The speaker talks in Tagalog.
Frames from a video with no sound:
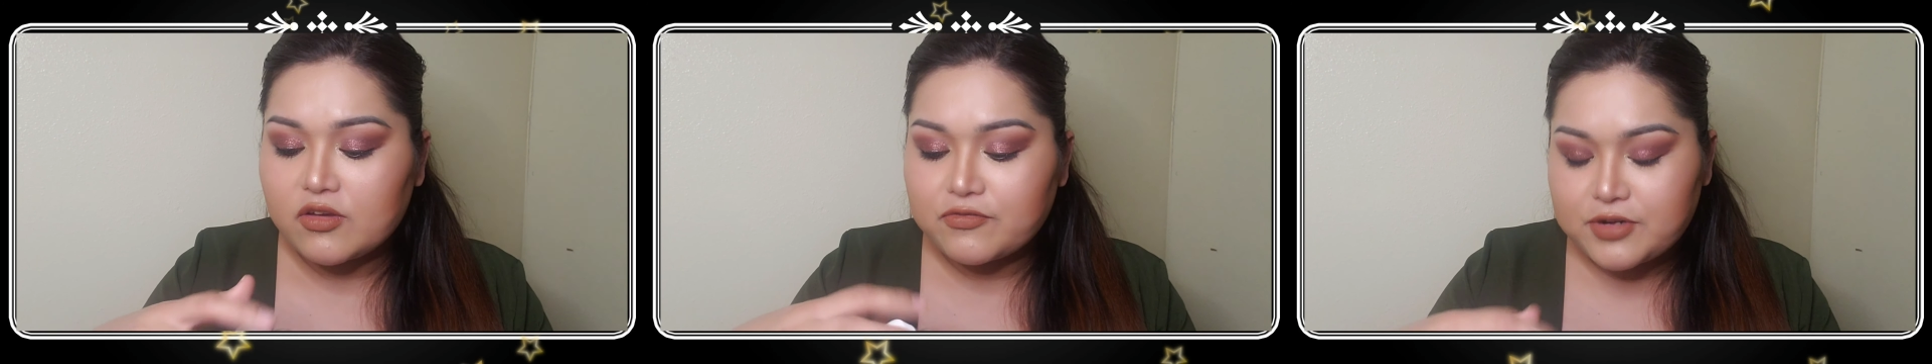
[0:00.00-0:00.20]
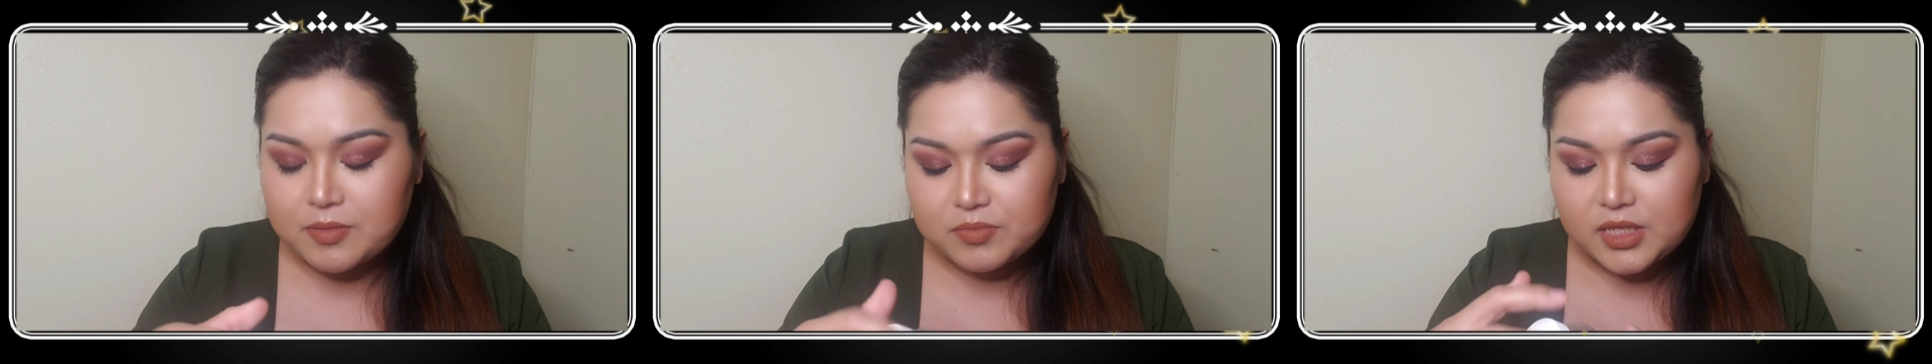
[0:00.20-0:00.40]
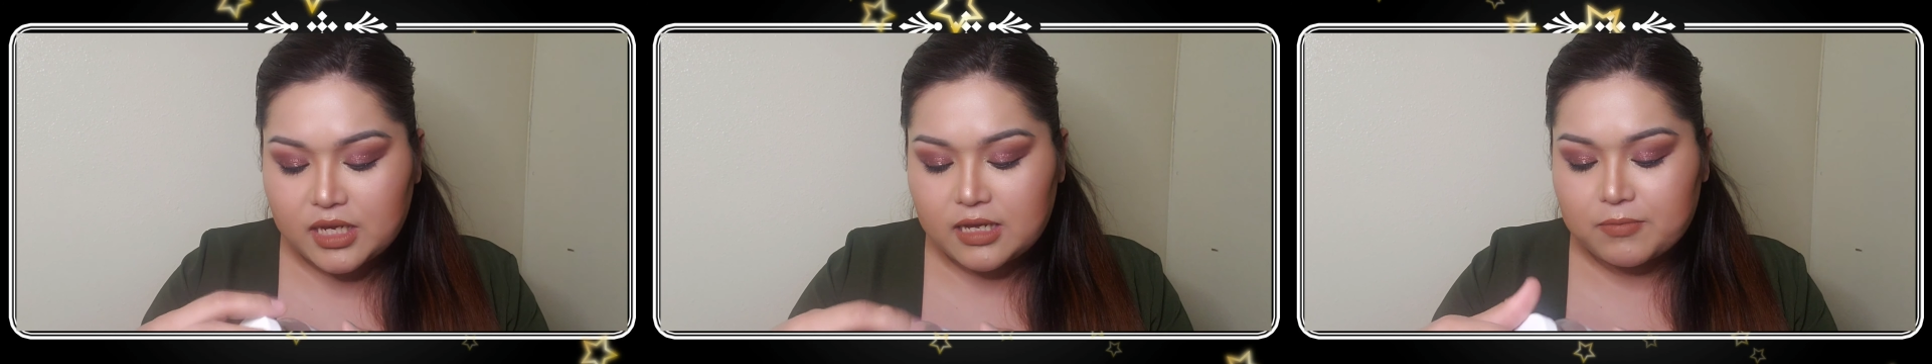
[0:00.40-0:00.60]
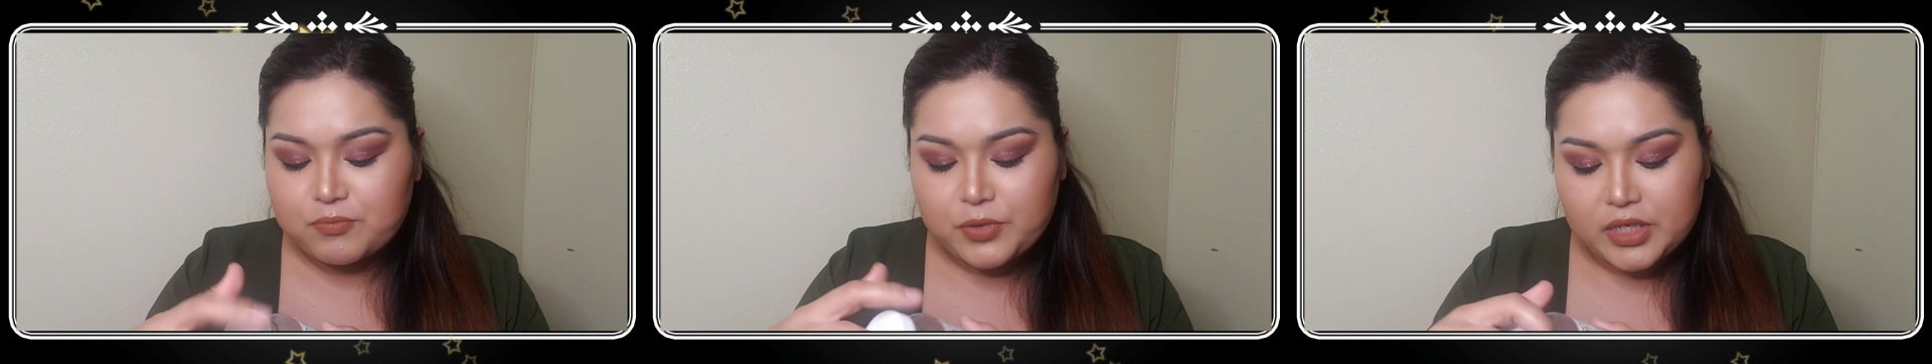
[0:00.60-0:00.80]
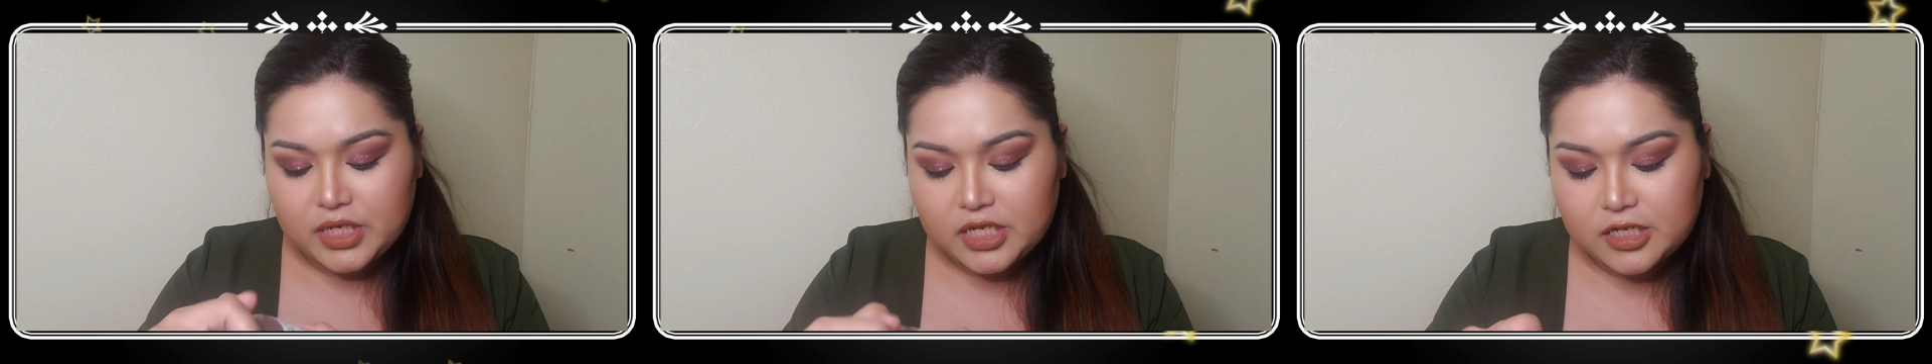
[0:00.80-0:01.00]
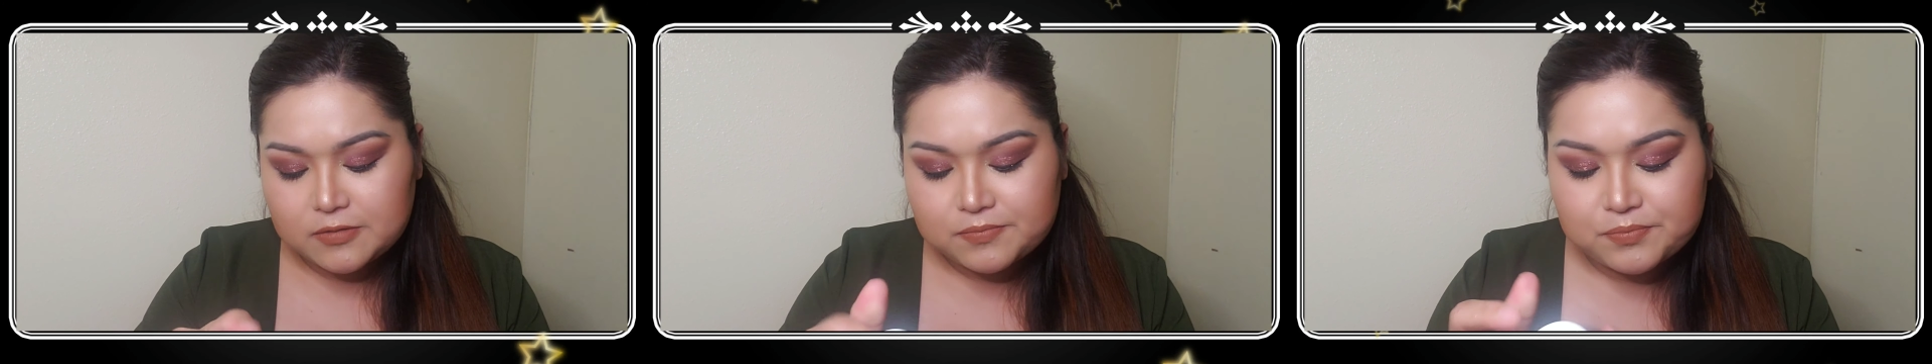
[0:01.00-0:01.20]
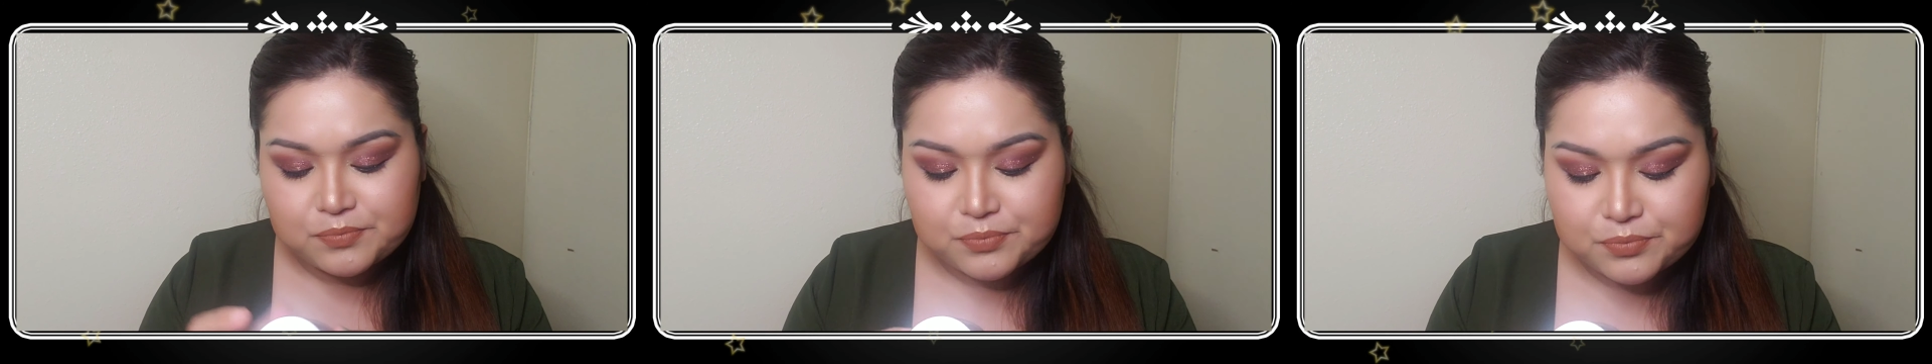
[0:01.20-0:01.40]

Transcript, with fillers: from the company